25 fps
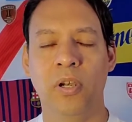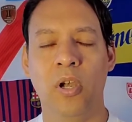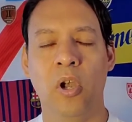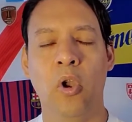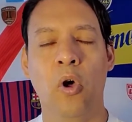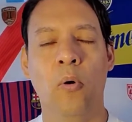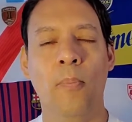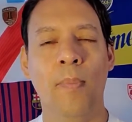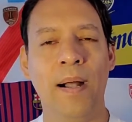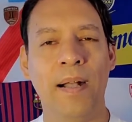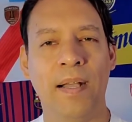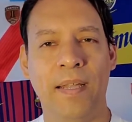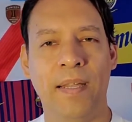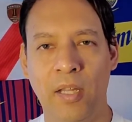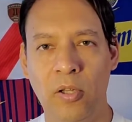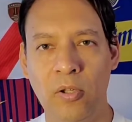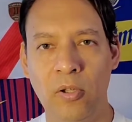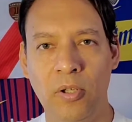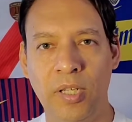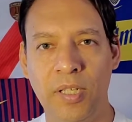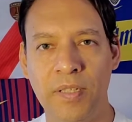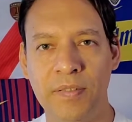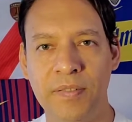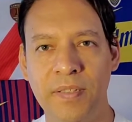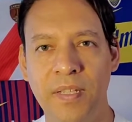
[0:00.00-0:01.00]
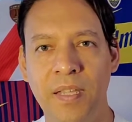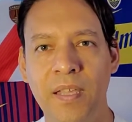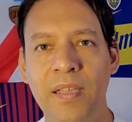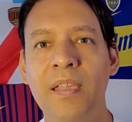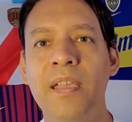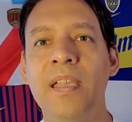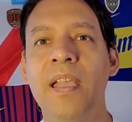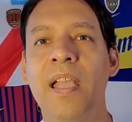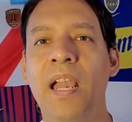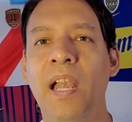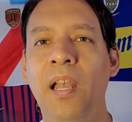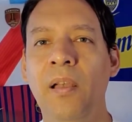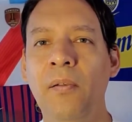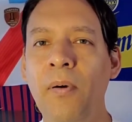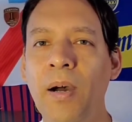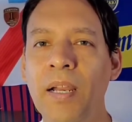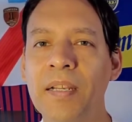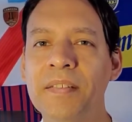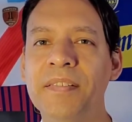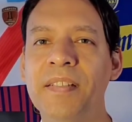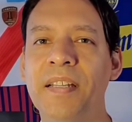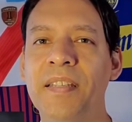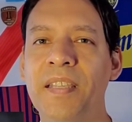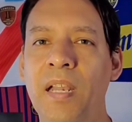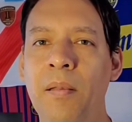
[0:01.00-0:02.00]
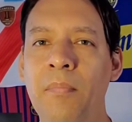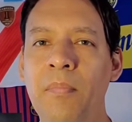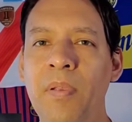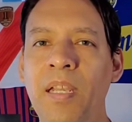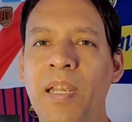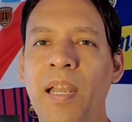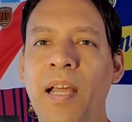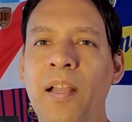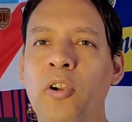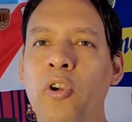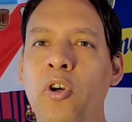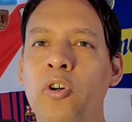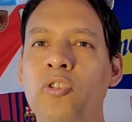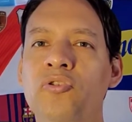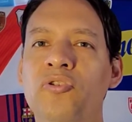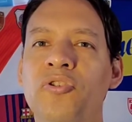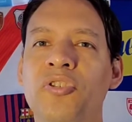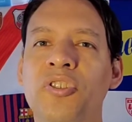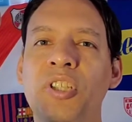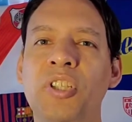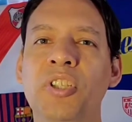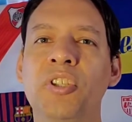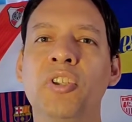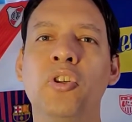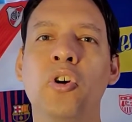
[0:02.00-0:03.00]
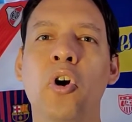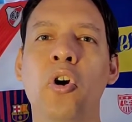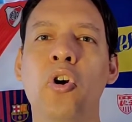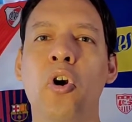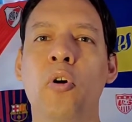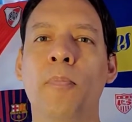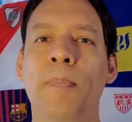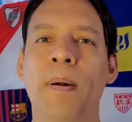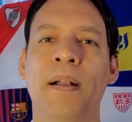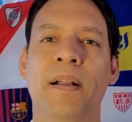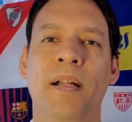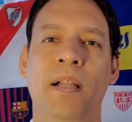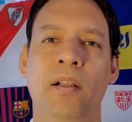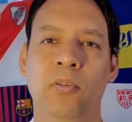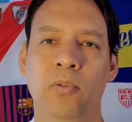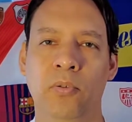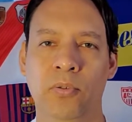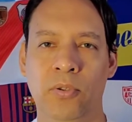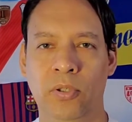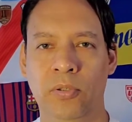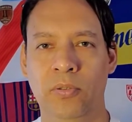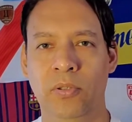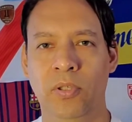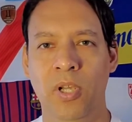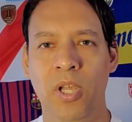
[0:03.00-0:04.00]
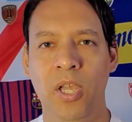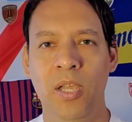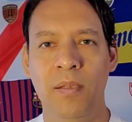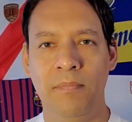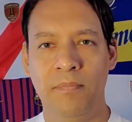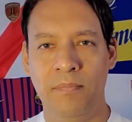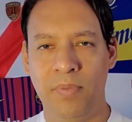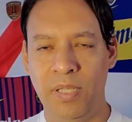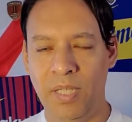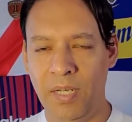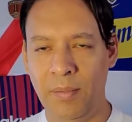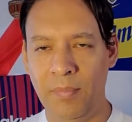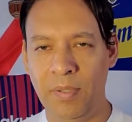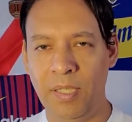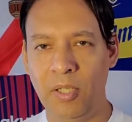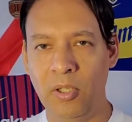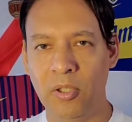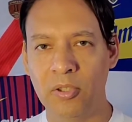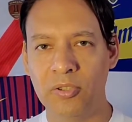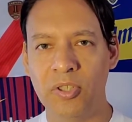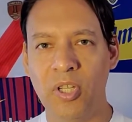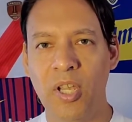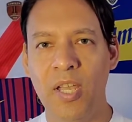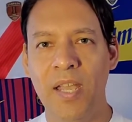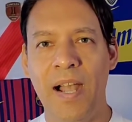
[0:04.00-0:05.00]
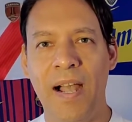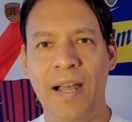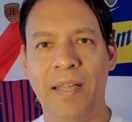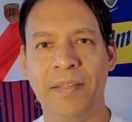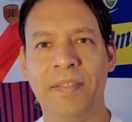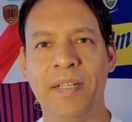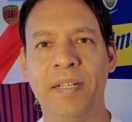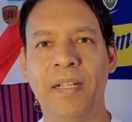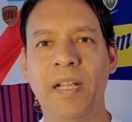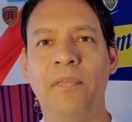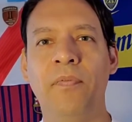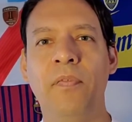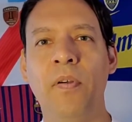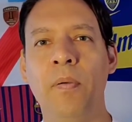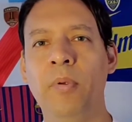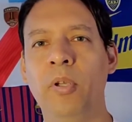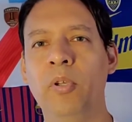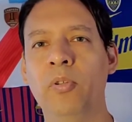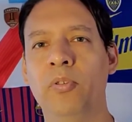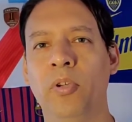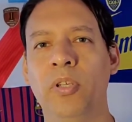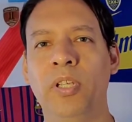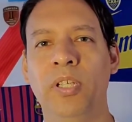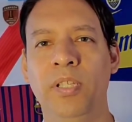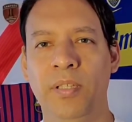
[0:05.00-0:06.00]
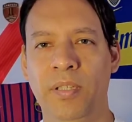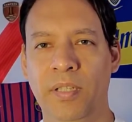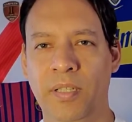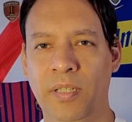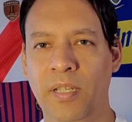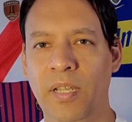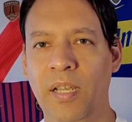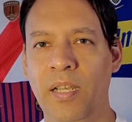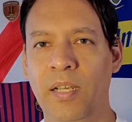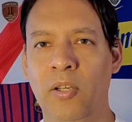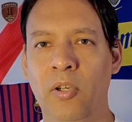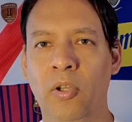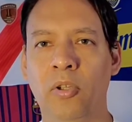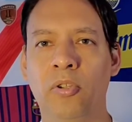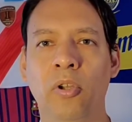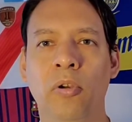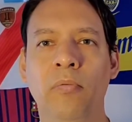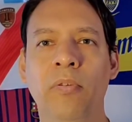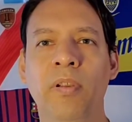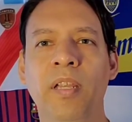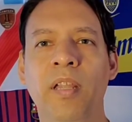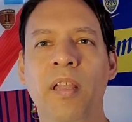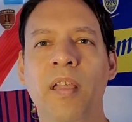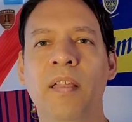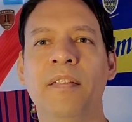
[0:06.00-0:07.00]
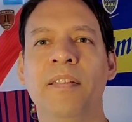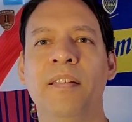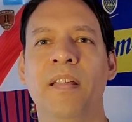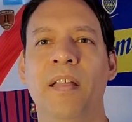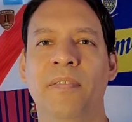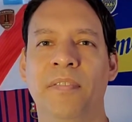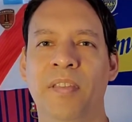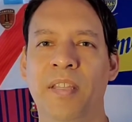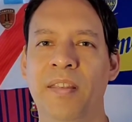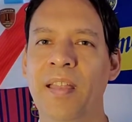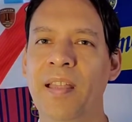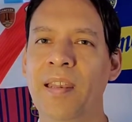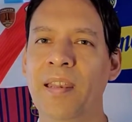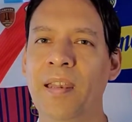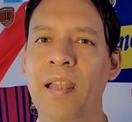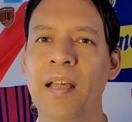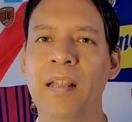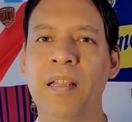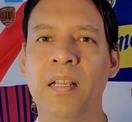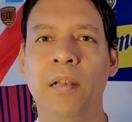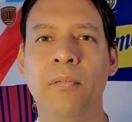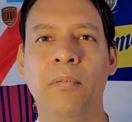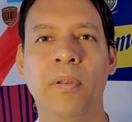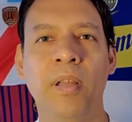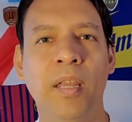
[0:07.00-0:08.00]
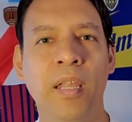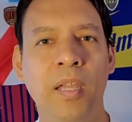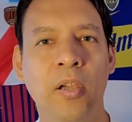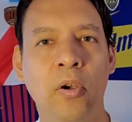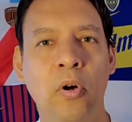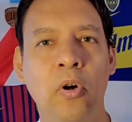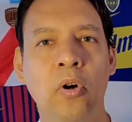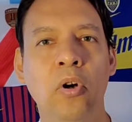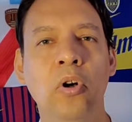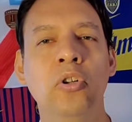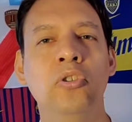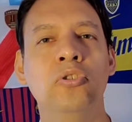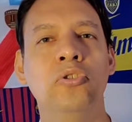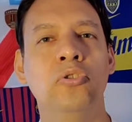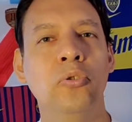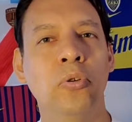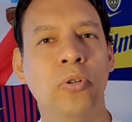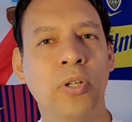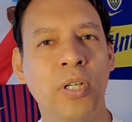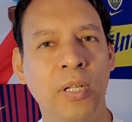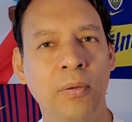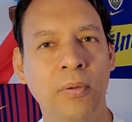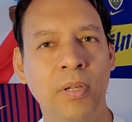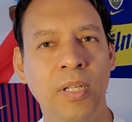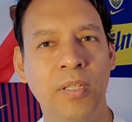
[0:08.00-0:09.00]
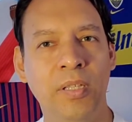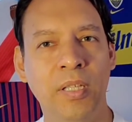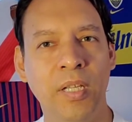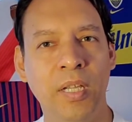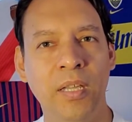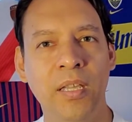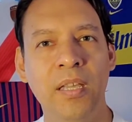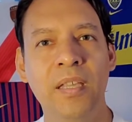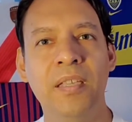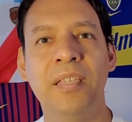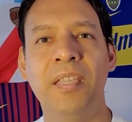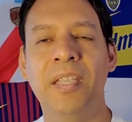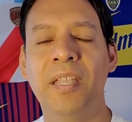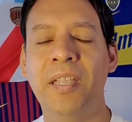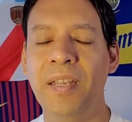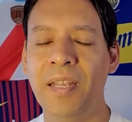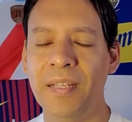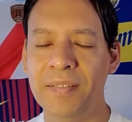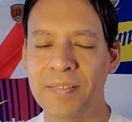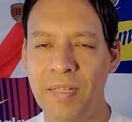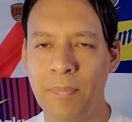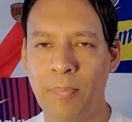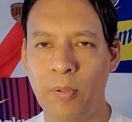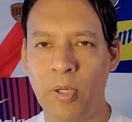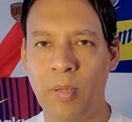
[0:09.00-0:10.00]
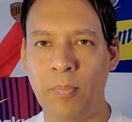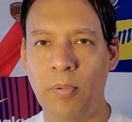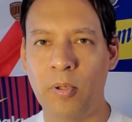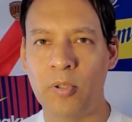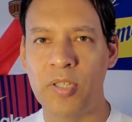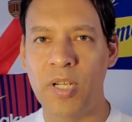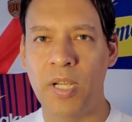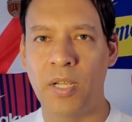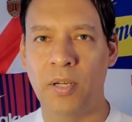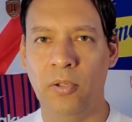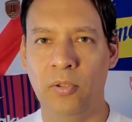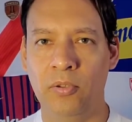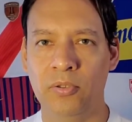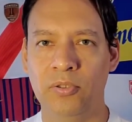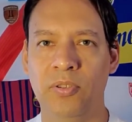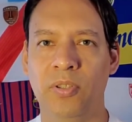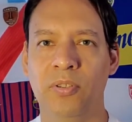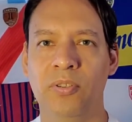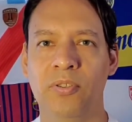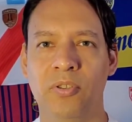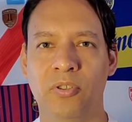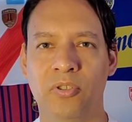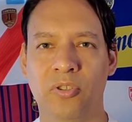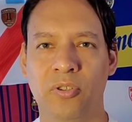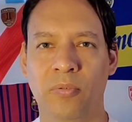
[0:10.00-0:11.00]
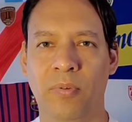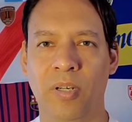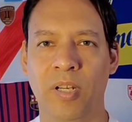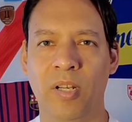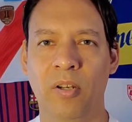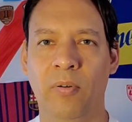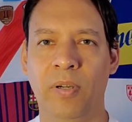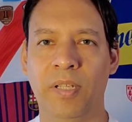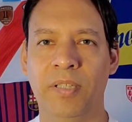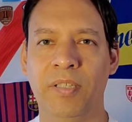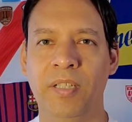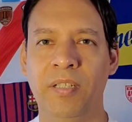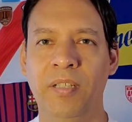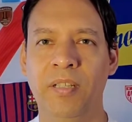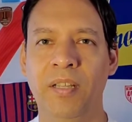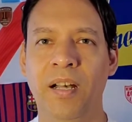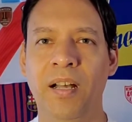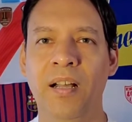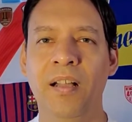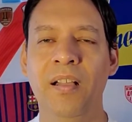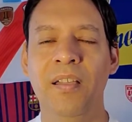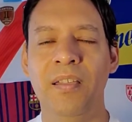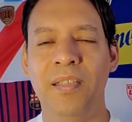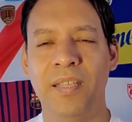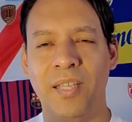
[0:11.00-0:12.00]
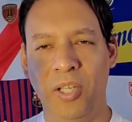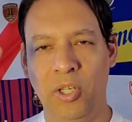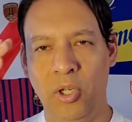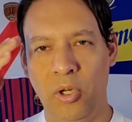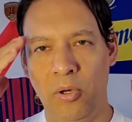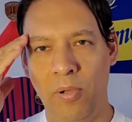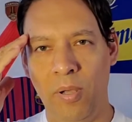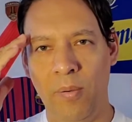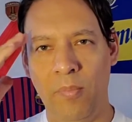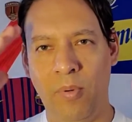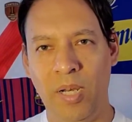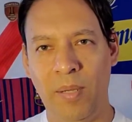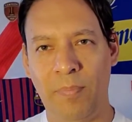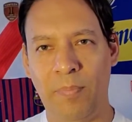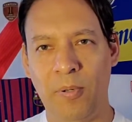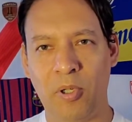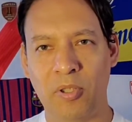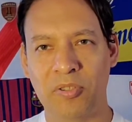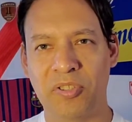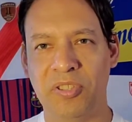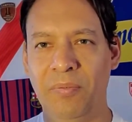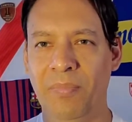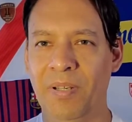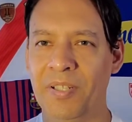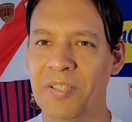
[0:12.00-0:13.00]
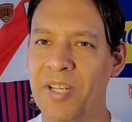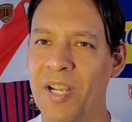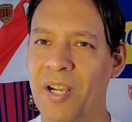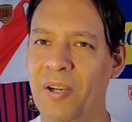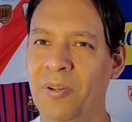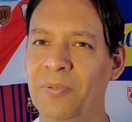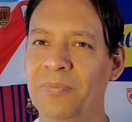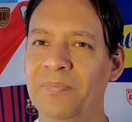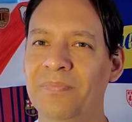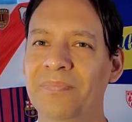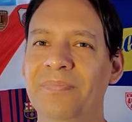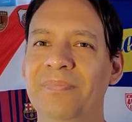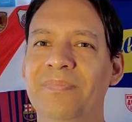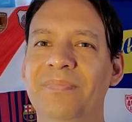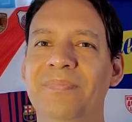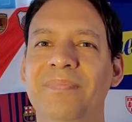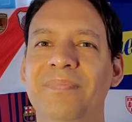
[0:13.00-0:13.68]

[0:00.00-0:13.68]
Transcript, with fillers: Los más ganadores, el Barça y el Milan con 5 copas cada uno. Bien amigos, hasta acá fue Minuto Indie. No te olvides de darle like al video, suscribite y gracias por apoyarnos. Yo soy Mariano Bastida y nos vemos la próxima. Chao.